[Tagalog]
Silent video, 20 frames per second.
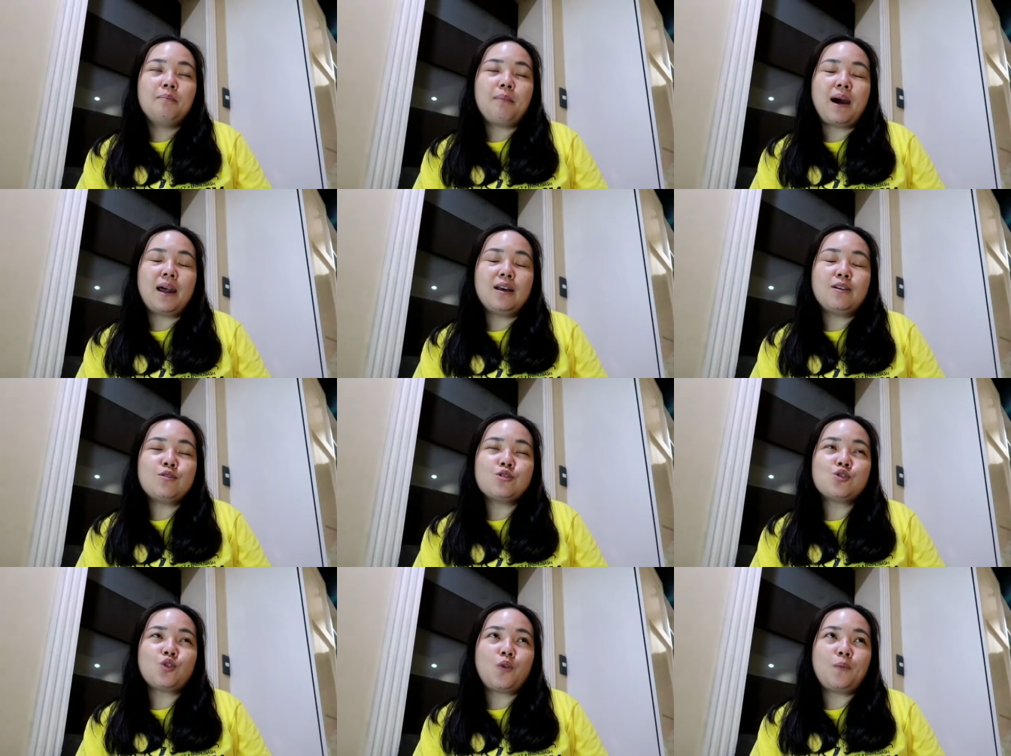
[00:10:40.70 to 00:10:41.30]

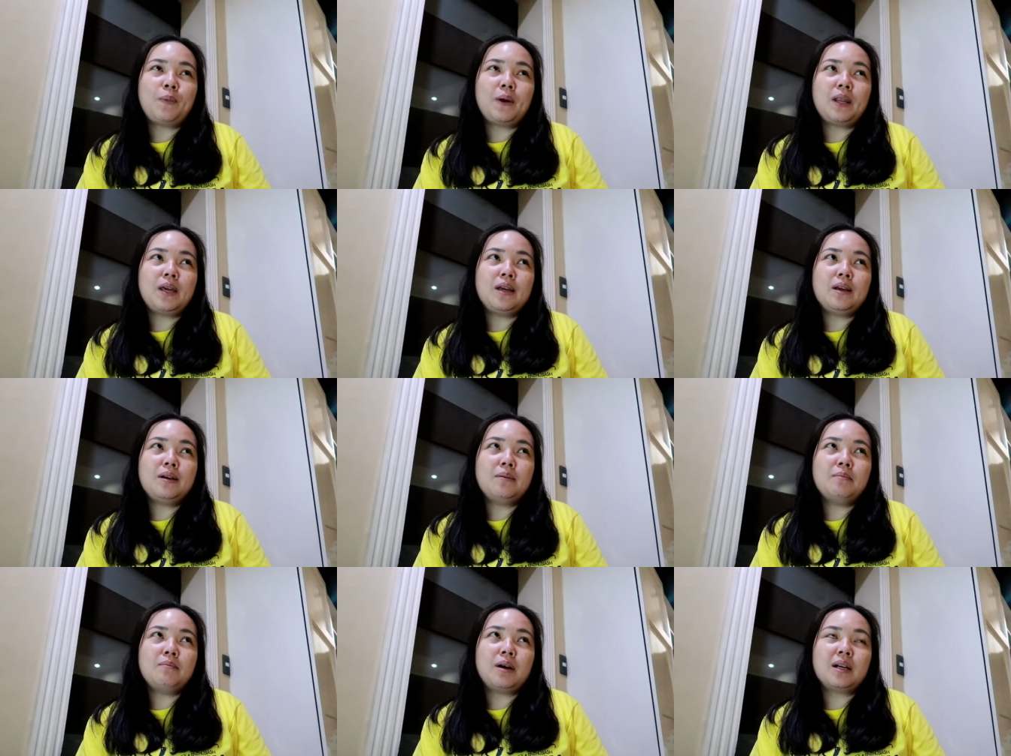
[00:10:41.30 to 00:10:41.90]
Parang gusto ko pa
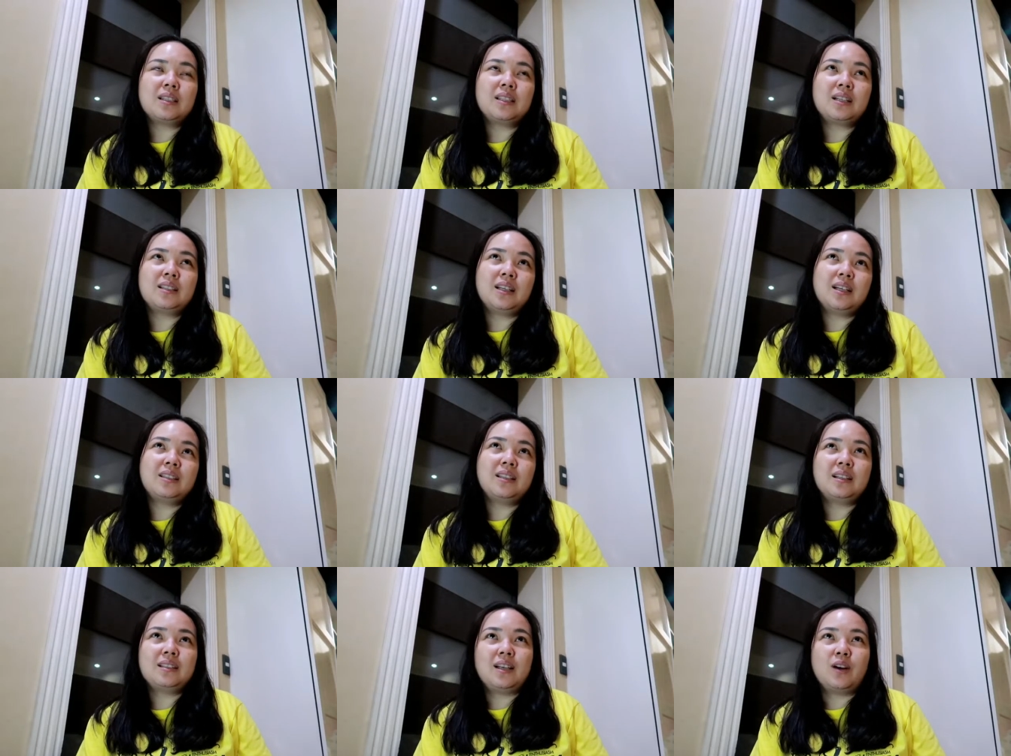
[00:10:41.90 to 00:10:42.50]
rin
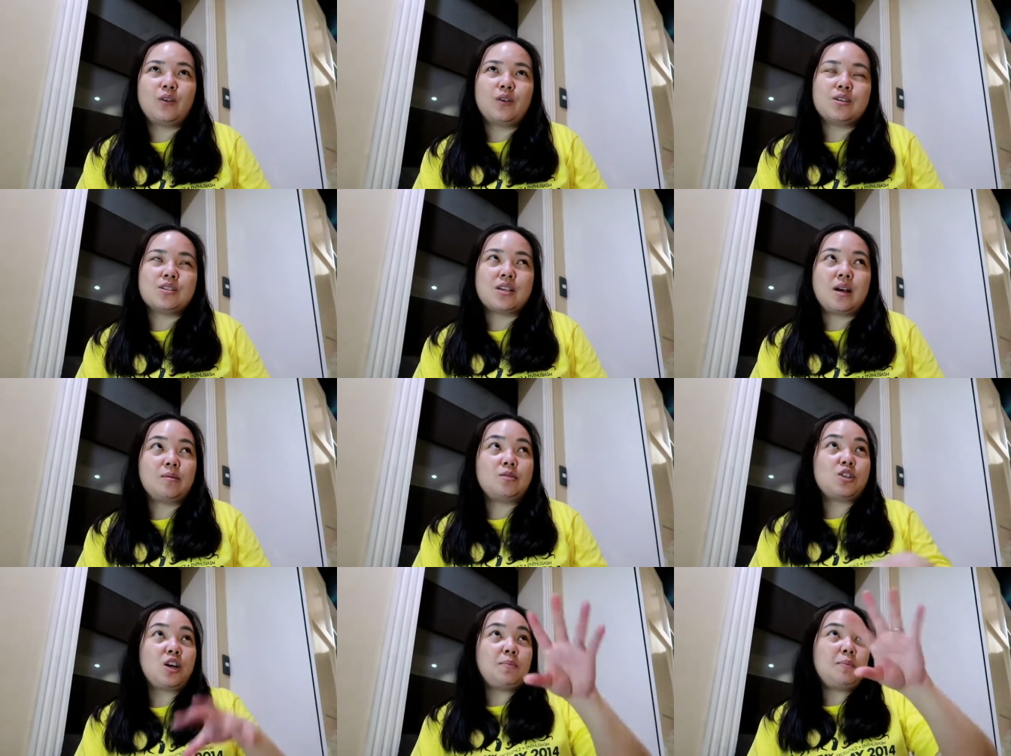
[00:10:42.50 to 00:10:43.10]
magdagdag-dagdag or something.